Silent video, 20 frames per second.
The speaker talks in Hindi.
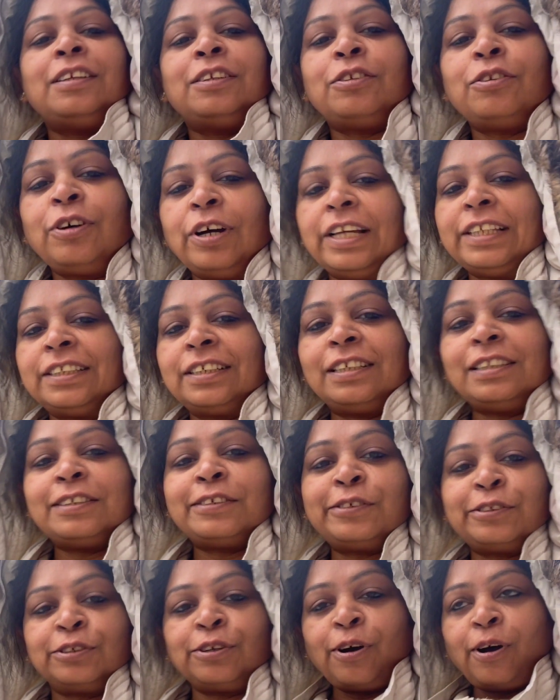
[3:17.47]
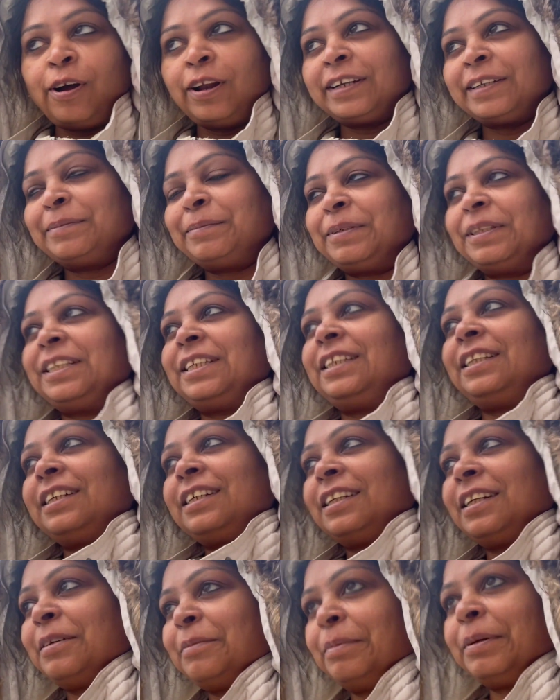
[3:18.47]
तो आजकल सॉल्ट मिलने
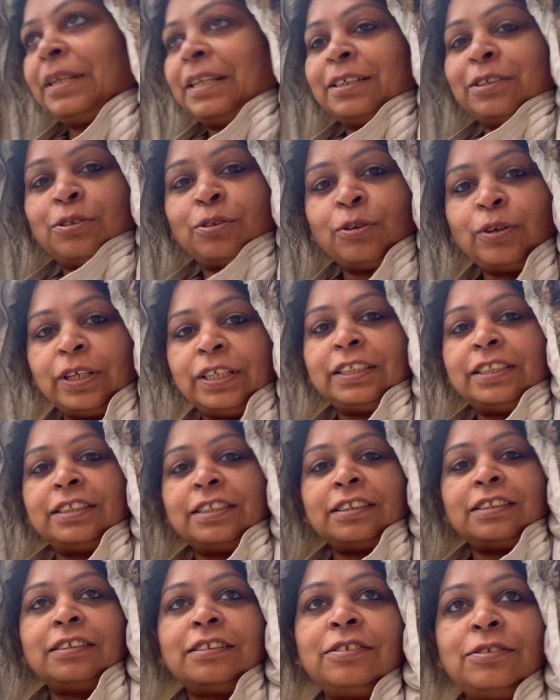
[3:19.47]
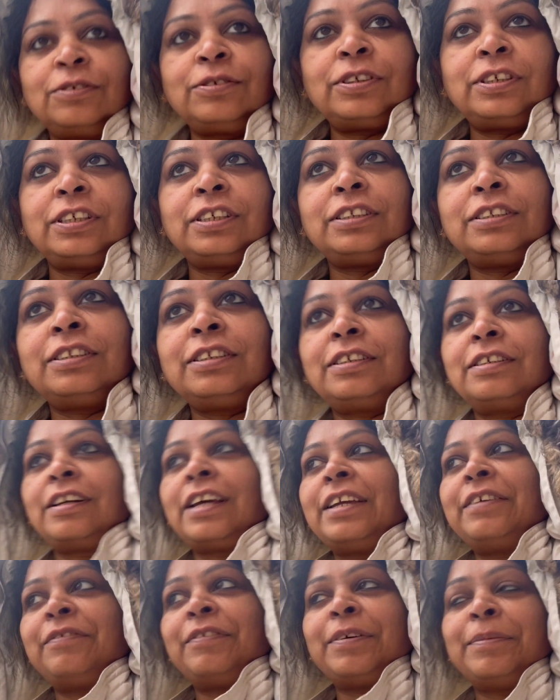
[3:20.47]
लग रहा है पहले सॉइल की जगह क्योंकि जो
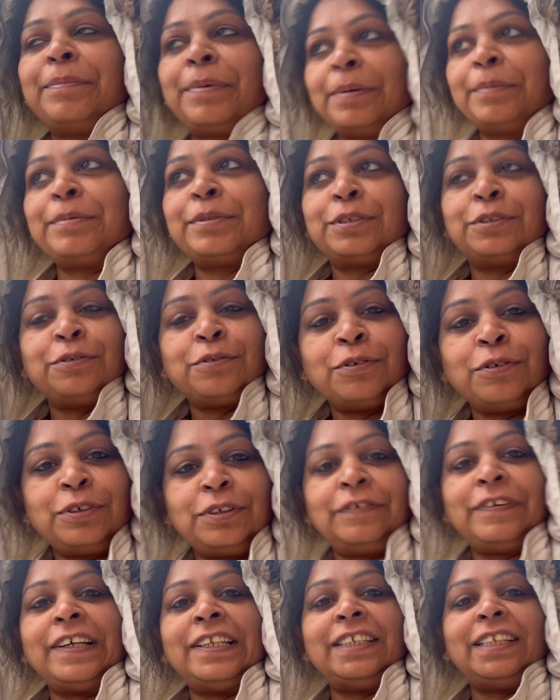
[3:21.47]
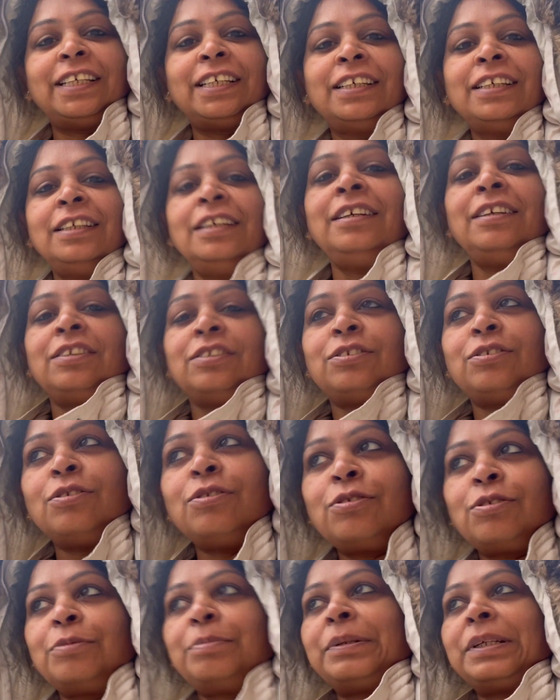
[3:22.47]
वे पे अब स्नो होने वाली है
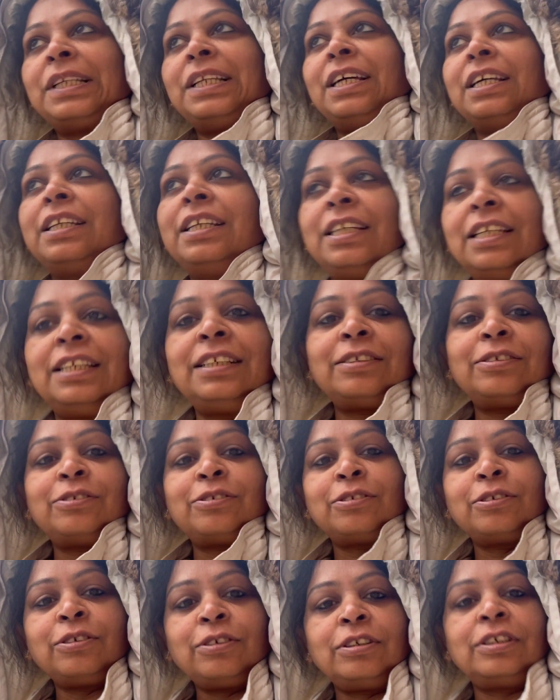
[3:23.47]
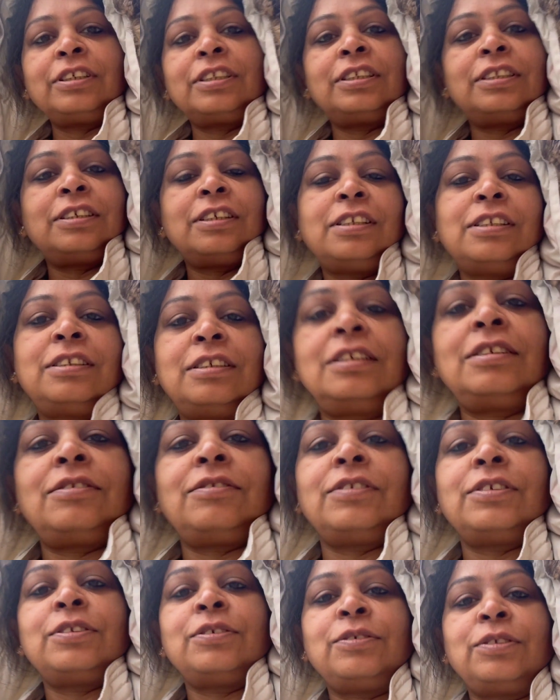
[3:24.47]
स्नो को पिघलाने के लिए सॉल्ट की
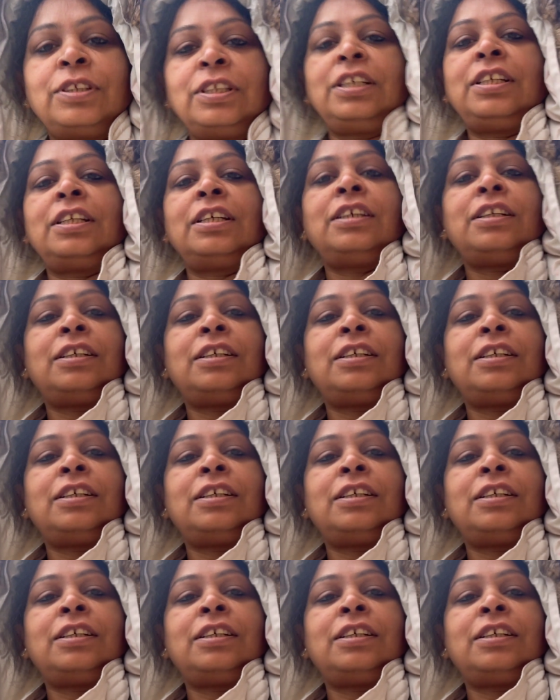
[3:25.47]
ज़रूरत होती है